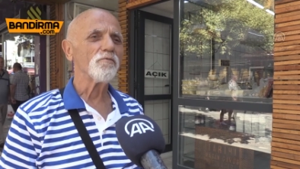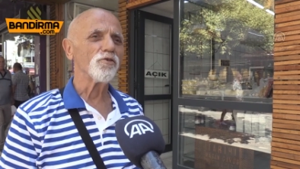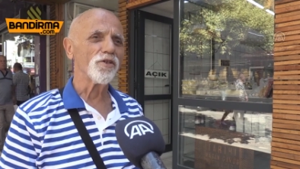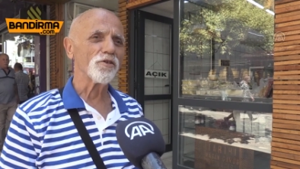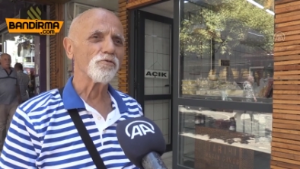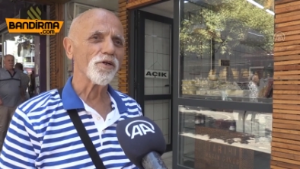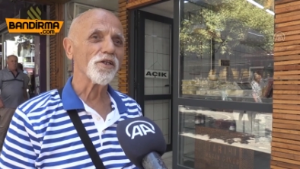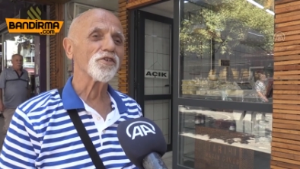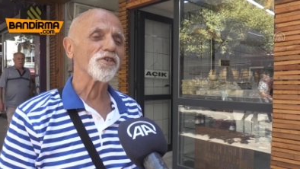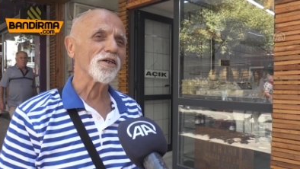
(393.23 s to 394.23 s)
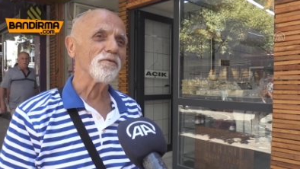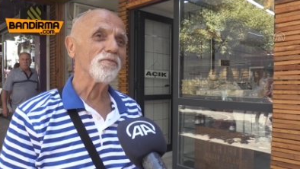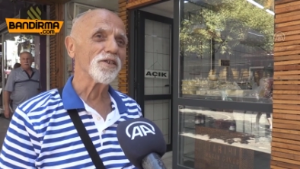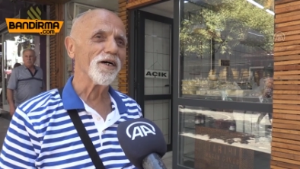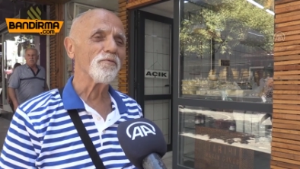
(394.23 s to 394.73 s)
Bundan sonra dedi
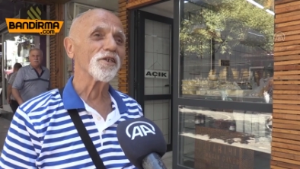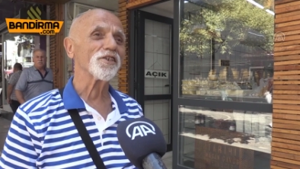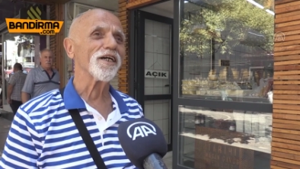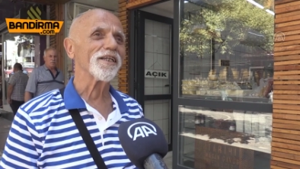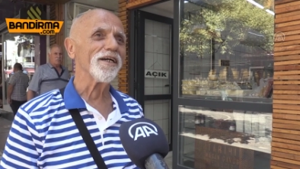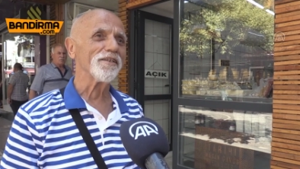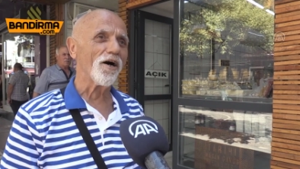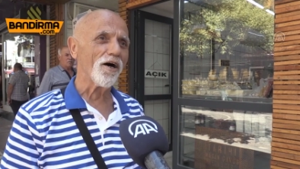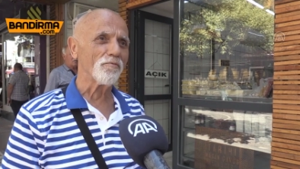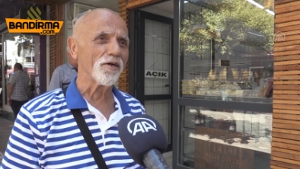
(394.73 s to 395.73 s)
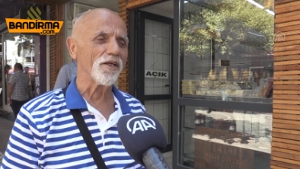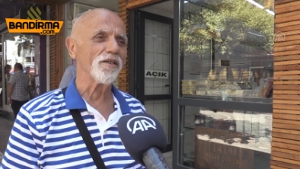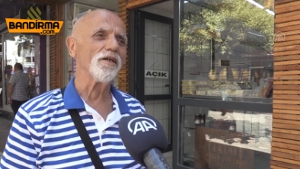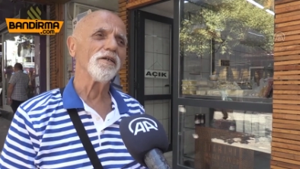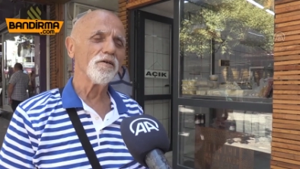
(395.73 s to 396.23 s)
sakın bir daha başka yerden alma
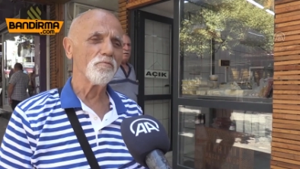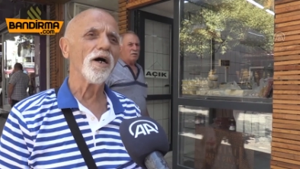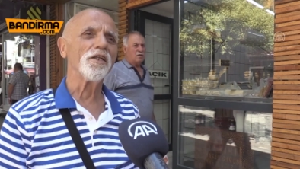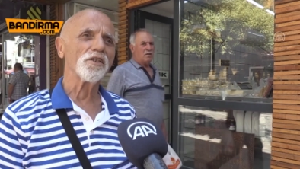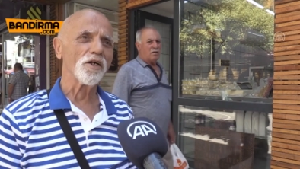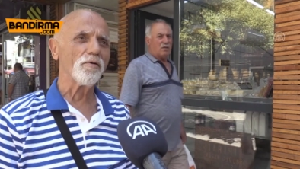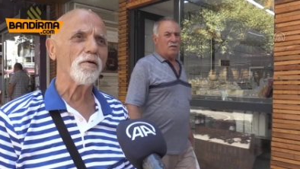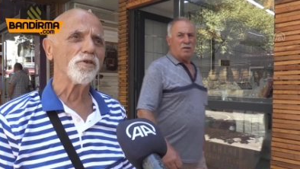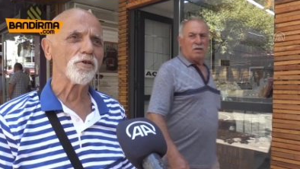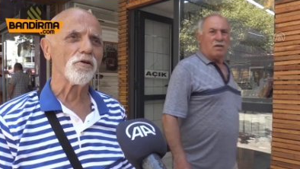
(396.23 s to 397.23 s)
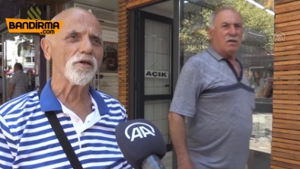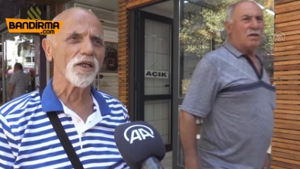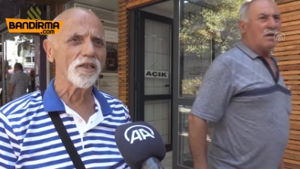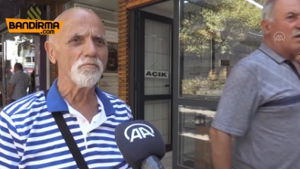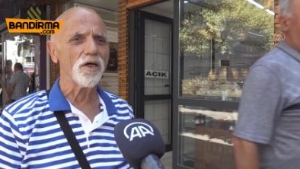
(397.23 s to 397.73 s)
dedi. Ben de tamam Nikola
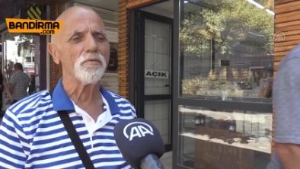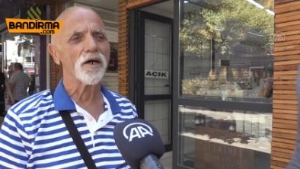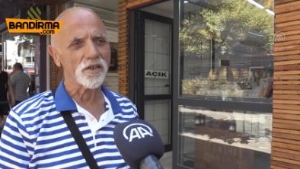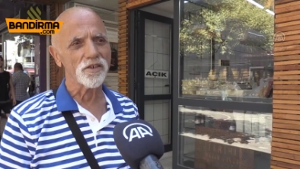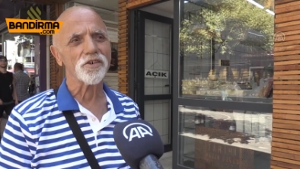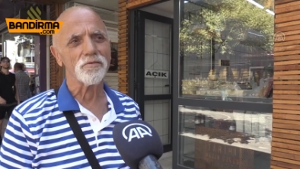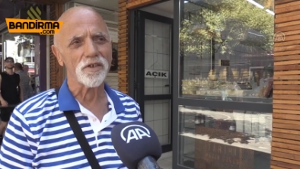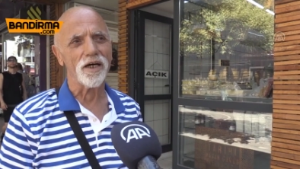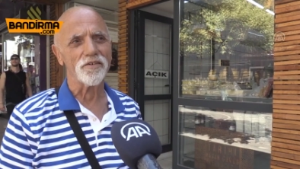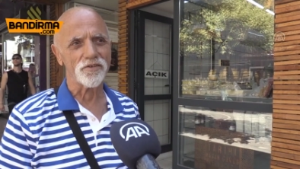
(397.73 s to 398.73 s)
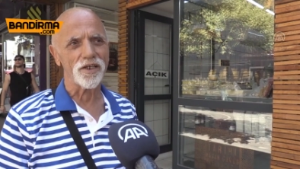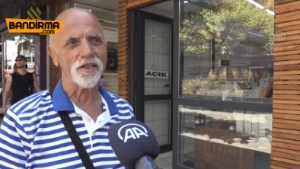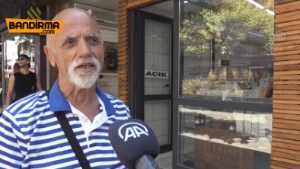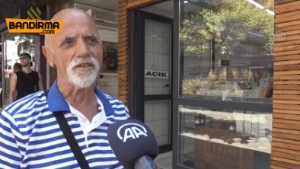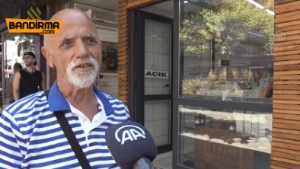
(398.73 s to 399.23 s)
dedim. Benim arkadaşım kendisi
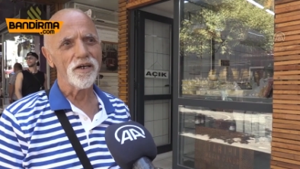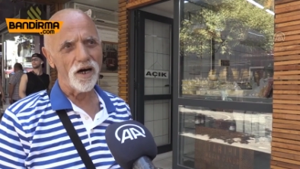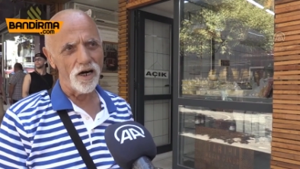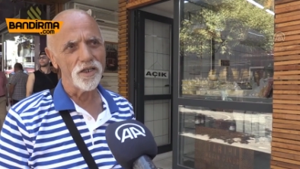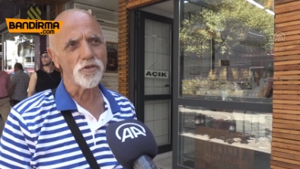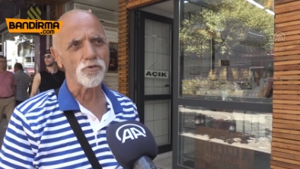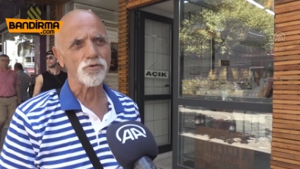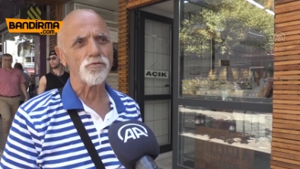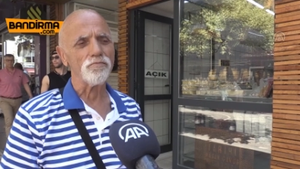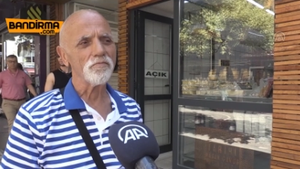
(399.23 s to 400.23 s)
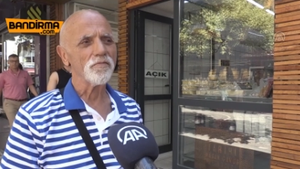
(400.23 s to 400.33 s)
zaten. Aile dostum.